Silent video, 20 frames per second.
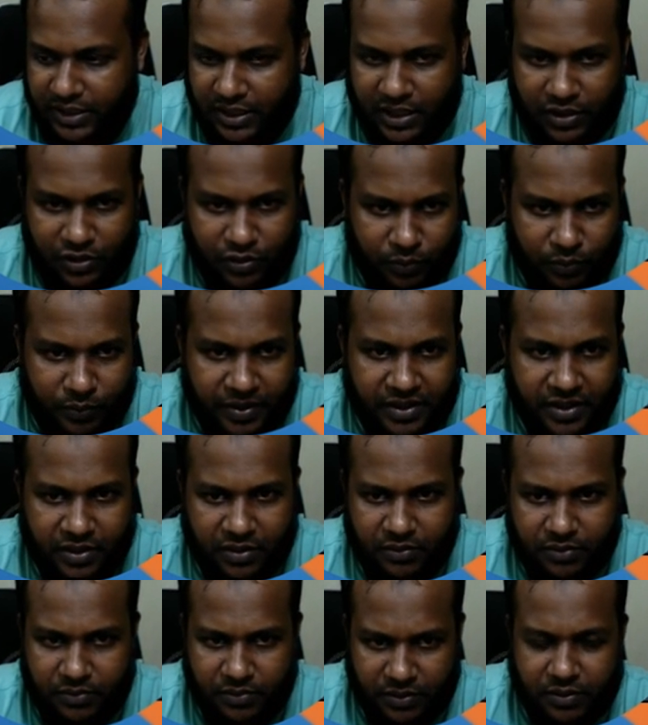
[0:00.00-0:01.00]
এটা আর একটু
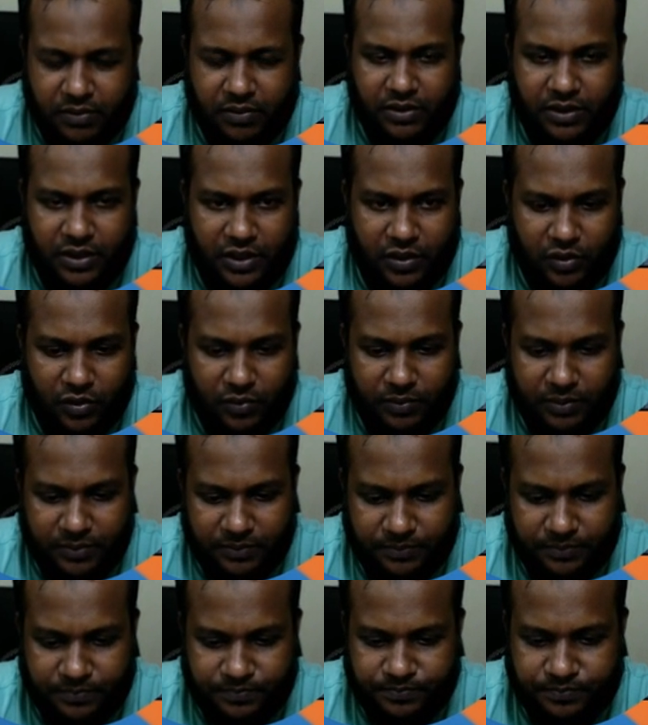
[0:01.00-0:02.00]
বেটার ক্লিয়ার হবে